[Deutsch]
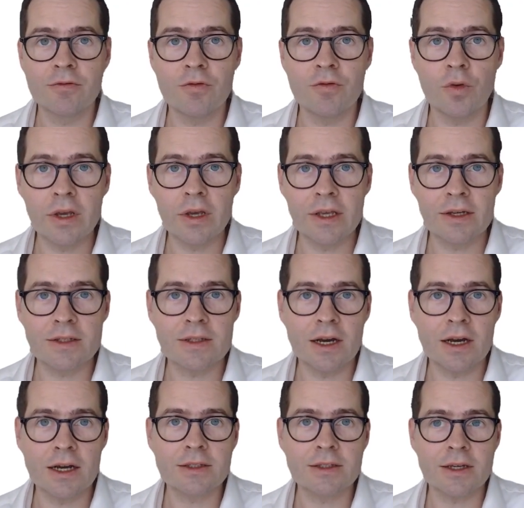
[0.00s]
wo ihr
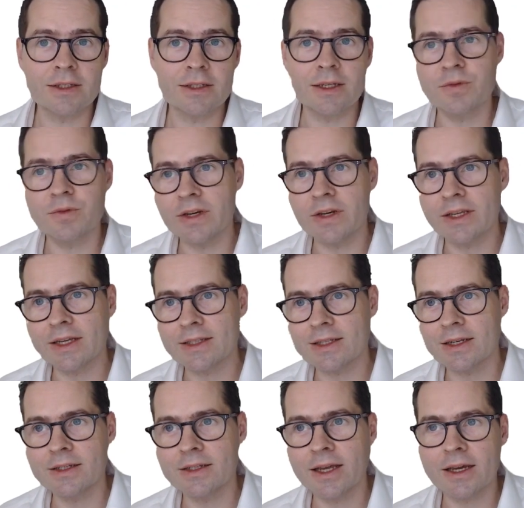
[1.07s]
sagt, ja, selbst wenn ich jetzt
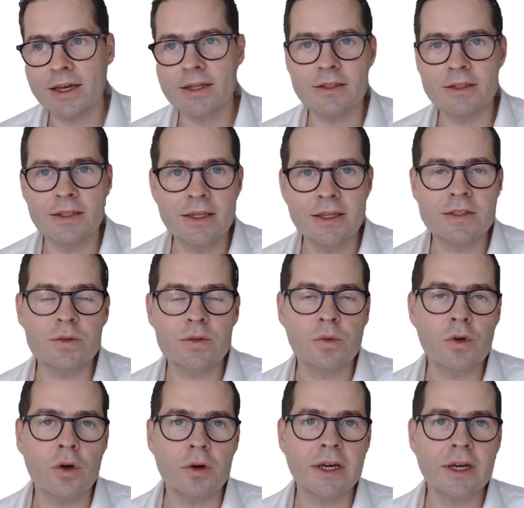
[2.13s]
an der Tech-Ad nicht so
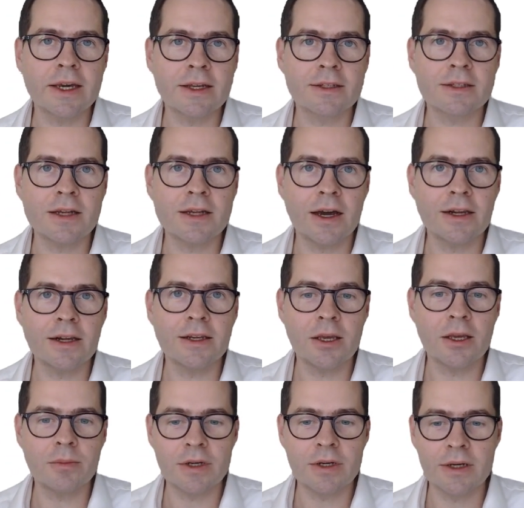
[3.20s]
konkret
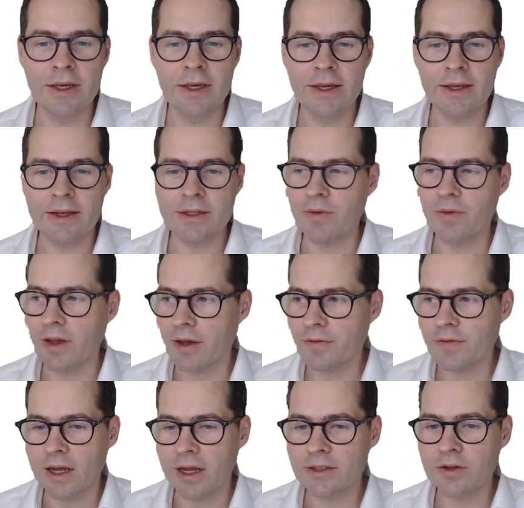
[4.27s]
teilnehme, das wäre
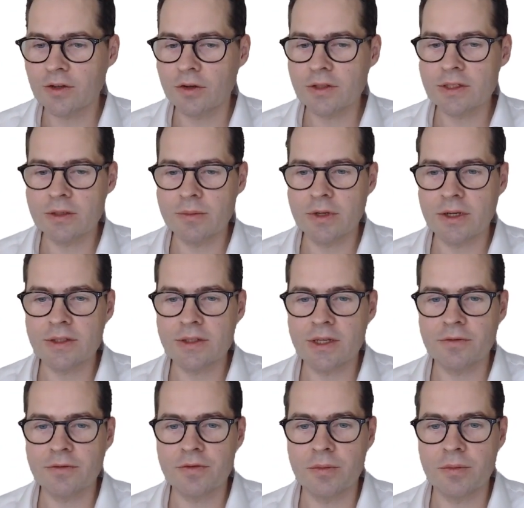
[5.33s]
vielleicht trotzdem
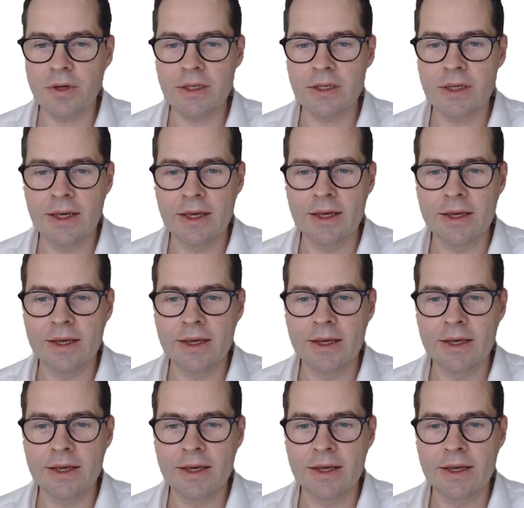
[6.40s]
interessant für mich.